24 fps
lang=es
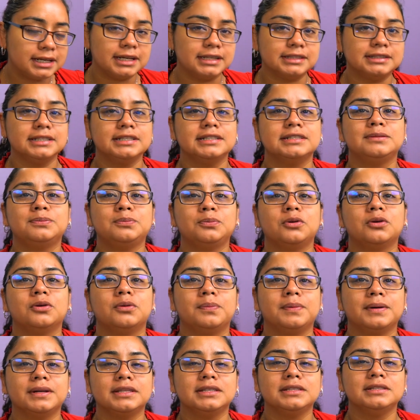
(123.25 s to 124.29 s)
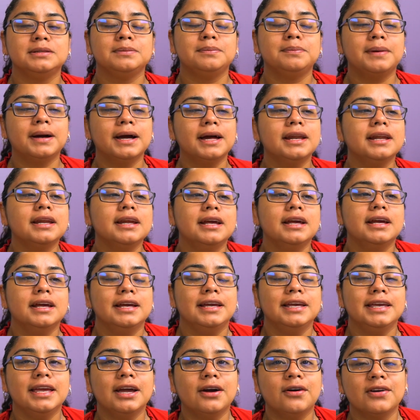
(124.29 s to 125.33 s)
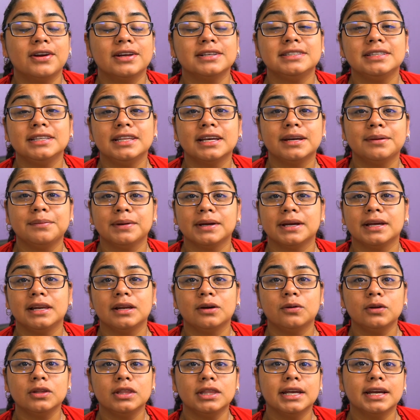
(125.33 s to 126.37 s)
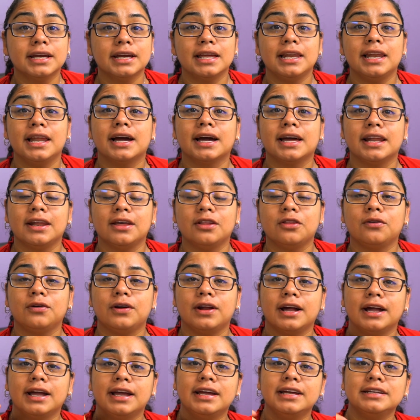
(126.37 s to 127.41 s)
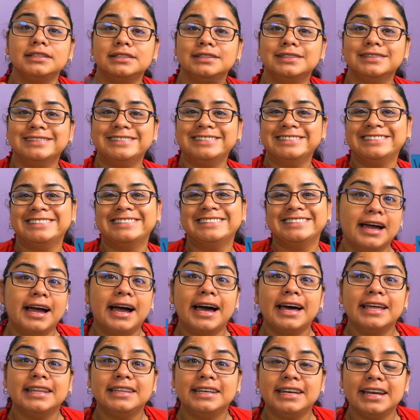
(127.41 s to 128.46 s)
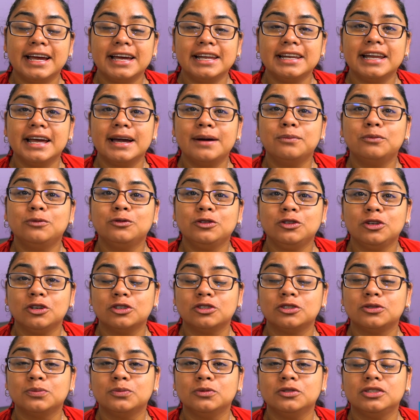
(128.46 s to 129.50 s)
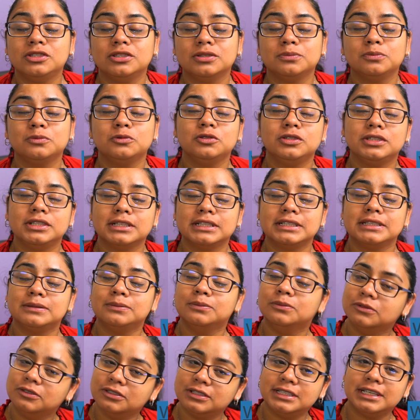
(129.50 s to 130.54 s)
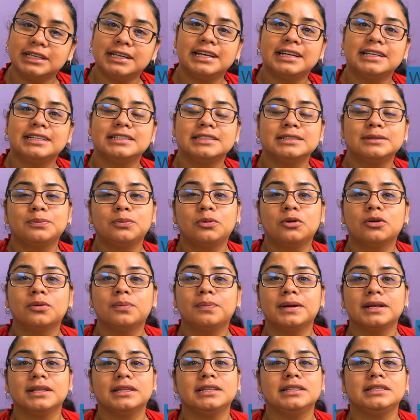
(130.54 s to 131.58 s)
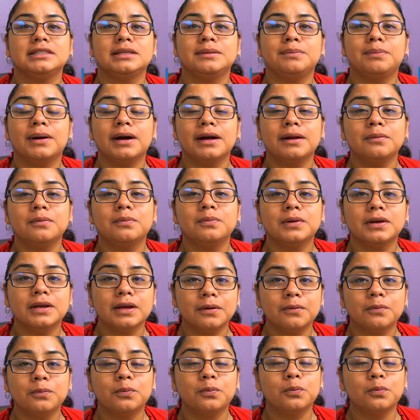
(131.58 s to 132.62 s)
gracias por participar y ahora sí déjeme que le cuente que la ganadora es... Adriana Muñoz, muchas, muchas, muchas gracias por participar. Qué